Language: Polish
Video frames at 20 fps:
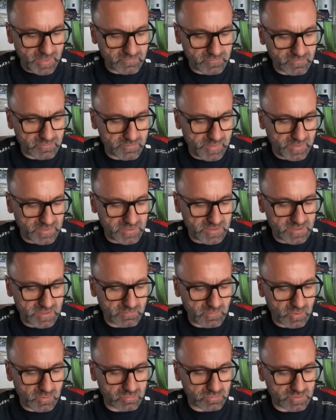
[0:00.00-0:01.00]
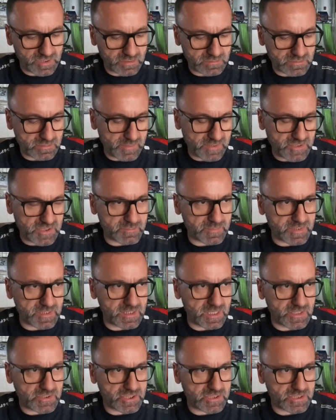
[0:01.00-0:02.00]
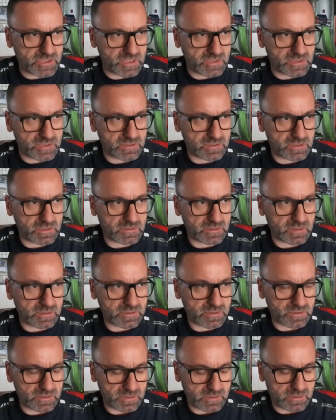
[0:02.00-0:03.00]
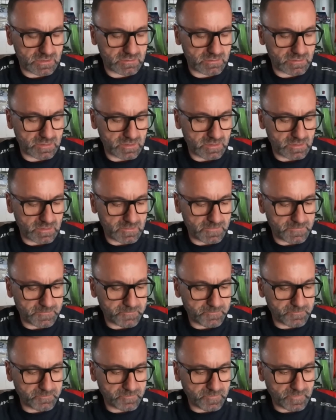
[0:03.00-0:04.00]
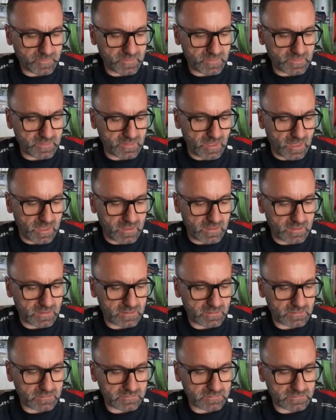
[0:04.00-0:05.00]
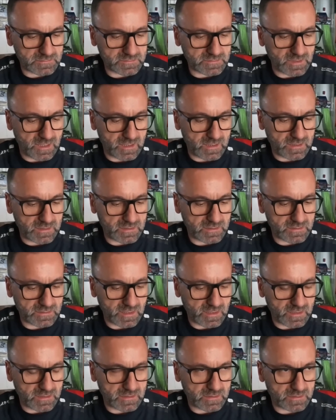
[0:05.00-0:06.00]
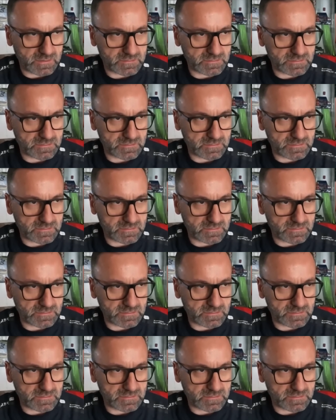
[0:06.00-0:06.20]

prawd- będzie samochód. Jak zobaczymy ile się zejdzie, nie? Także tak. A, że dzisiaj będzie samochód Tak. odbioru jak coś. Tak, tak.